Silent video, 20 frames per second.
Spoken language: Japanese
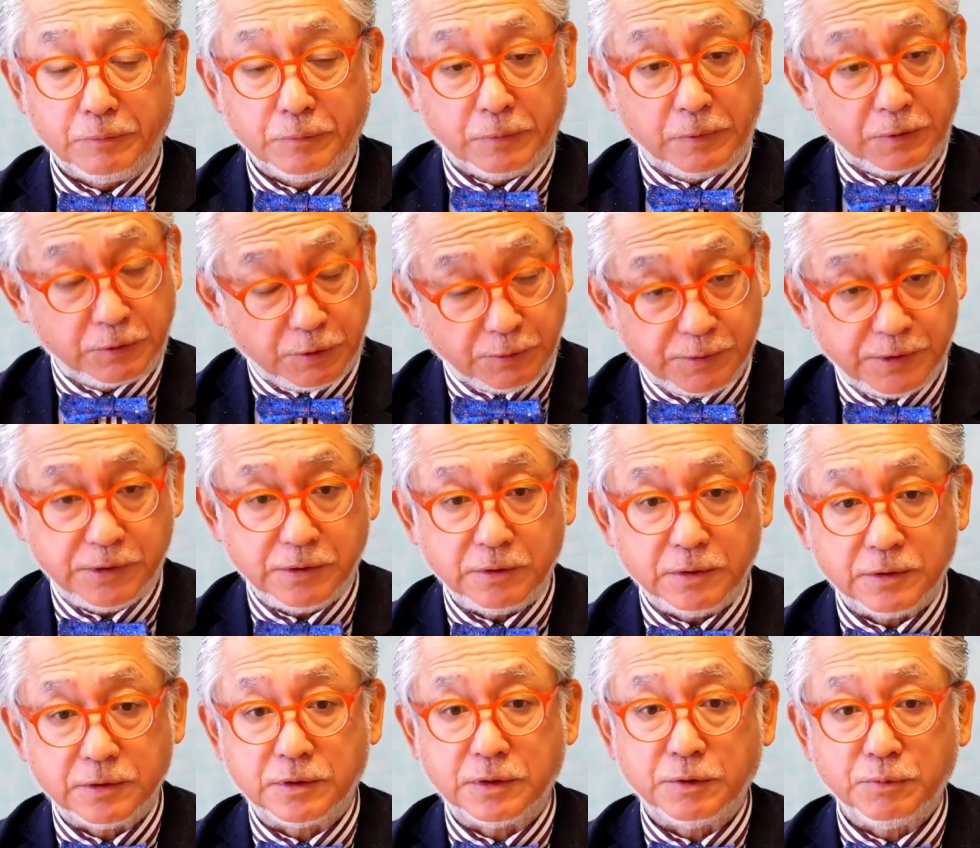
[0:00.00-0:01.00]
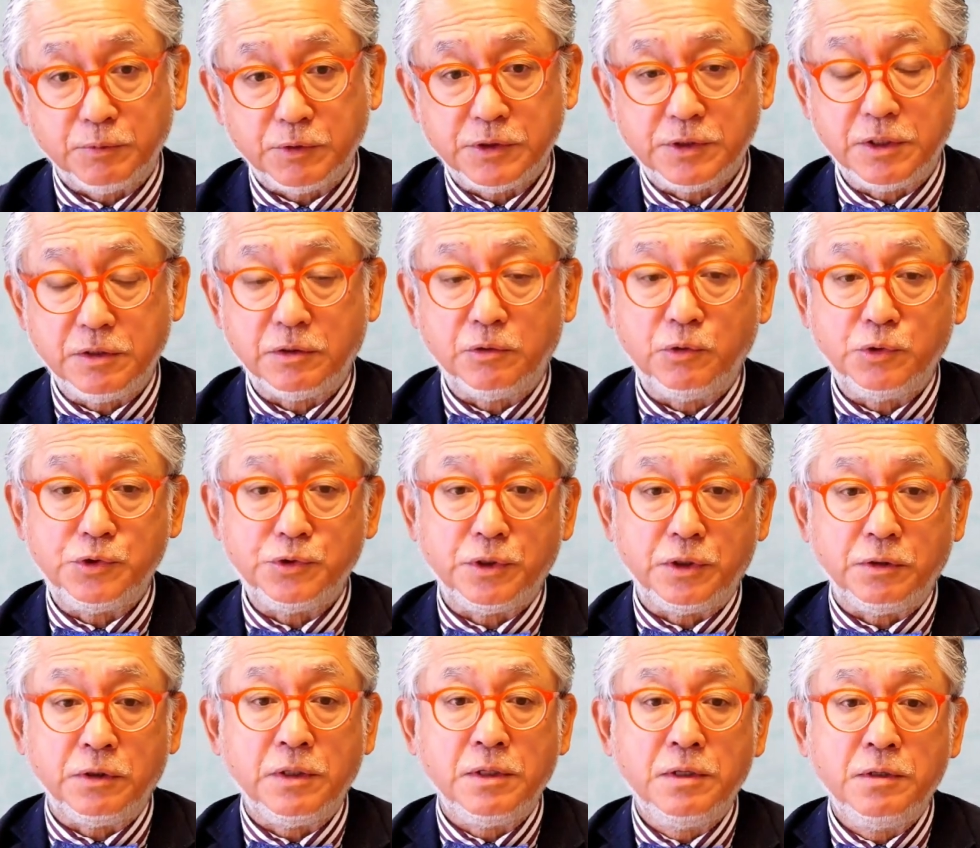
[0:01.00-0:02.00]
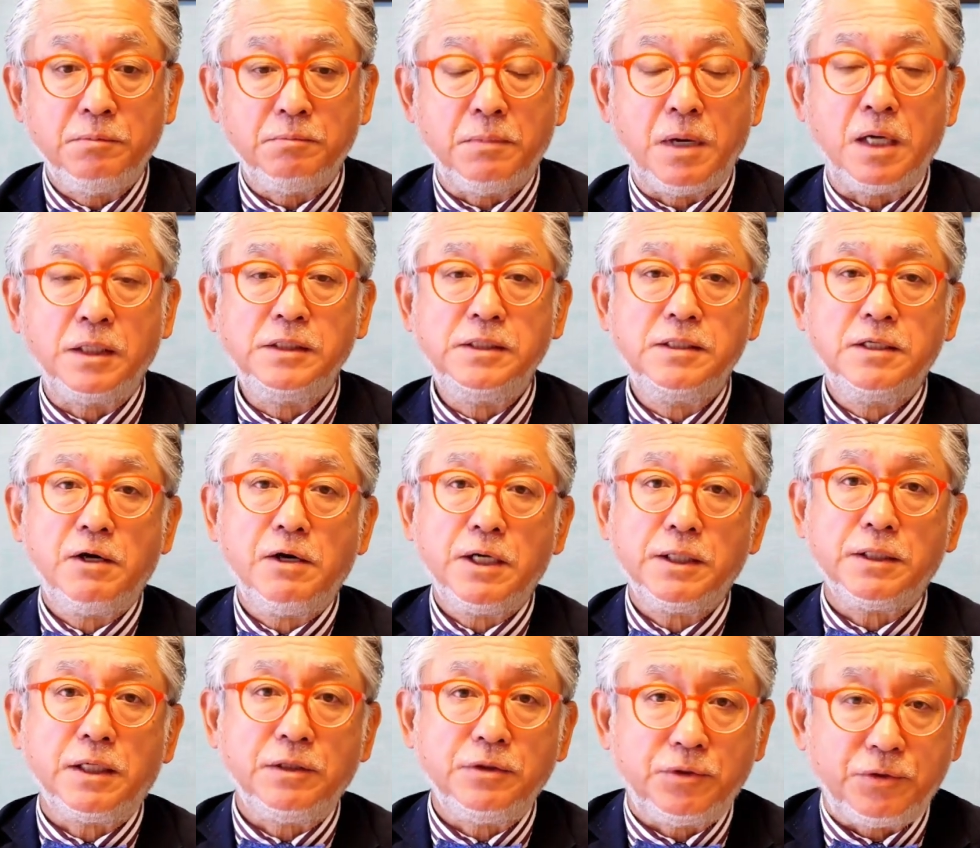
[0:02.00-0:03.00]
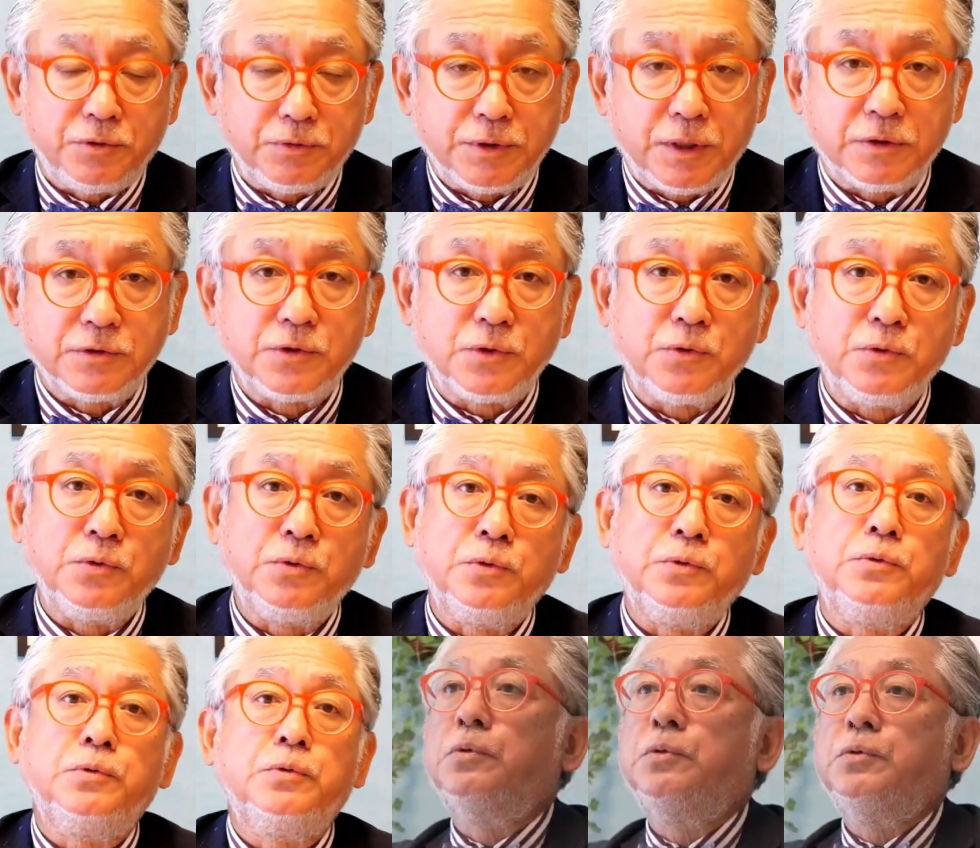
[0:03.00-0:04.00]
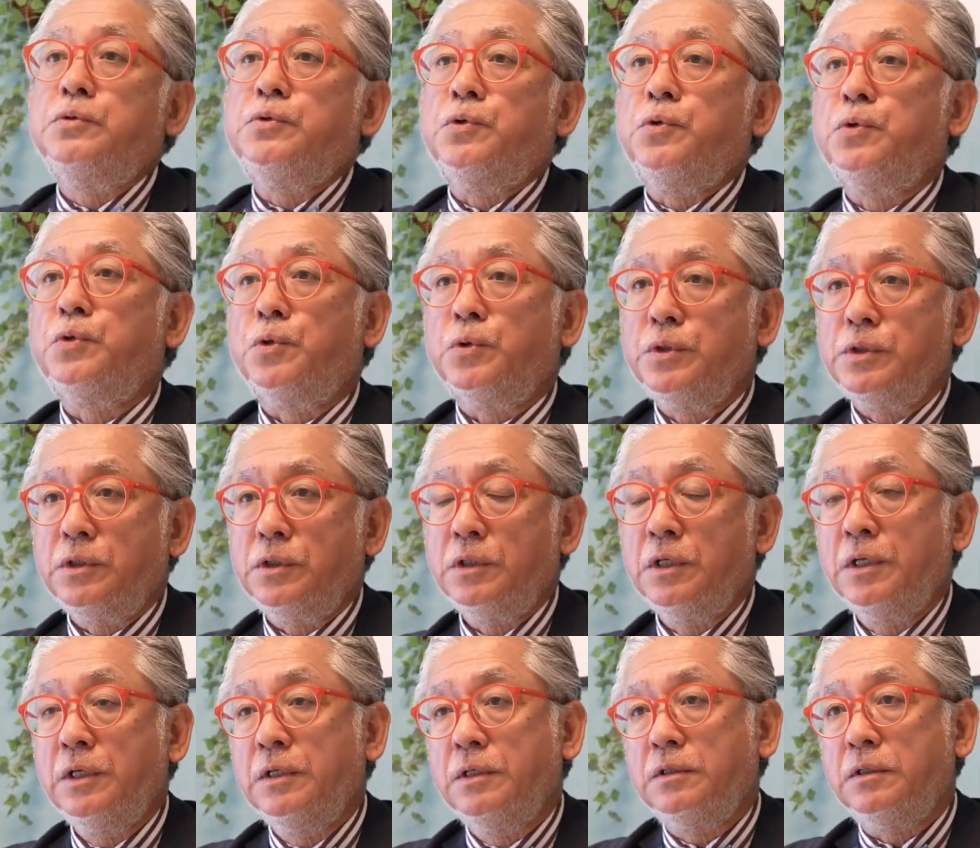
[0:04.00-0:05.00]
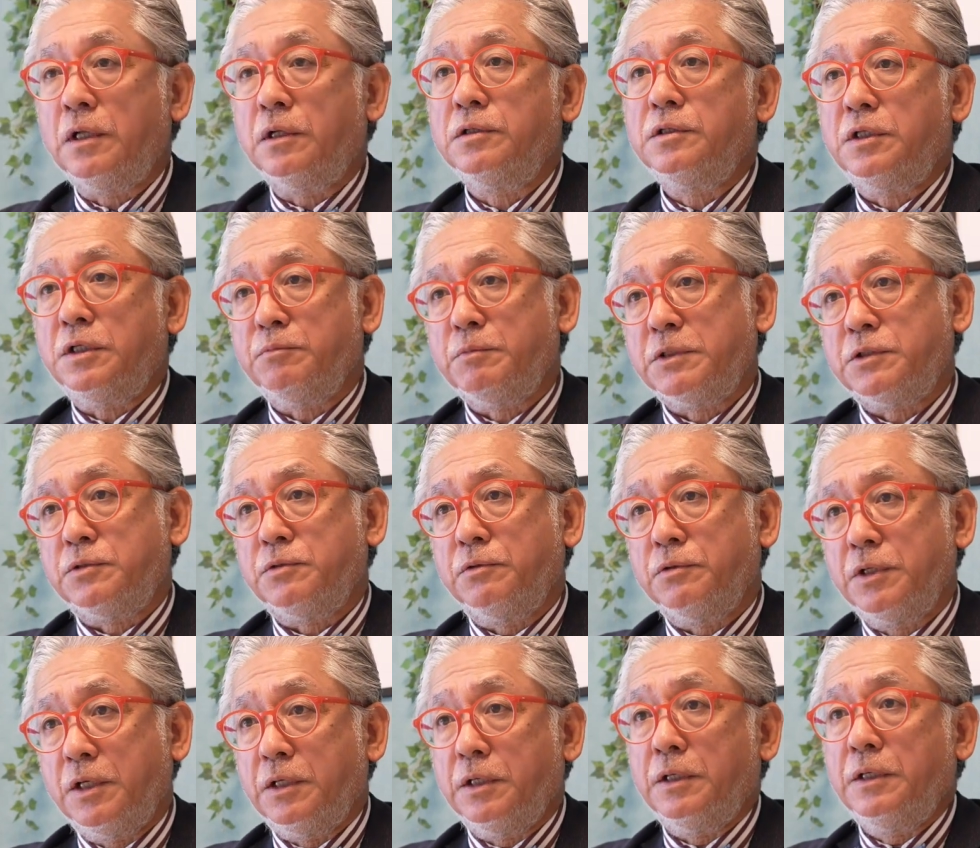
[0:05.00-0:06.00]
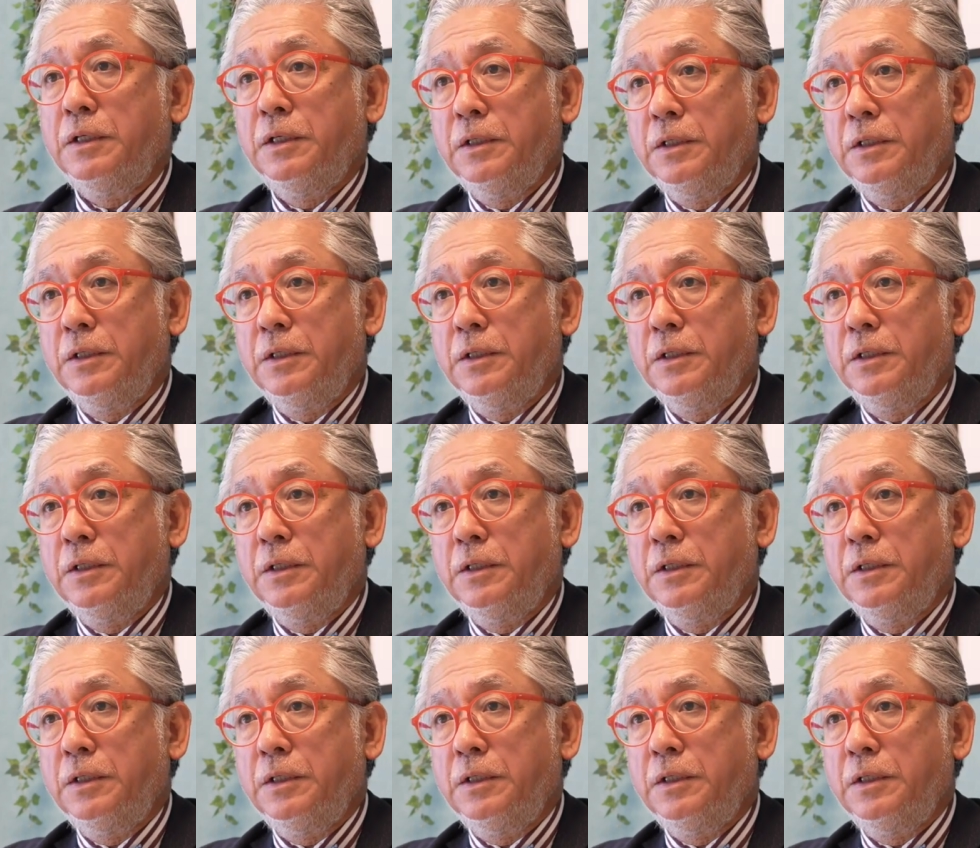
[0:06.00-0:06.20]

まあ、厳しいんですけれども2050年間に合わないというのはそういう状況になっていますので、